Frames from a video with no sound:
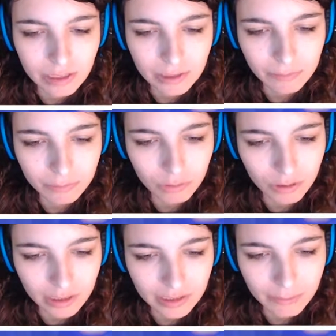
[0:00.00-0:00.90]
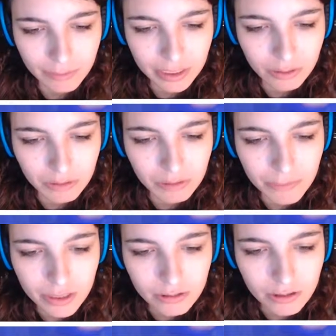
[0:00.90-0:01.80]
che può andare bene con il
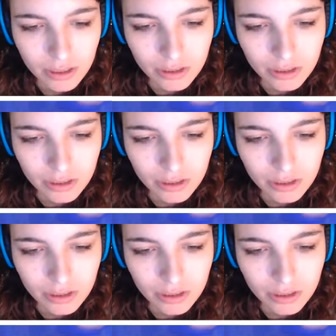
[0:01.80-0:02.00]
mio.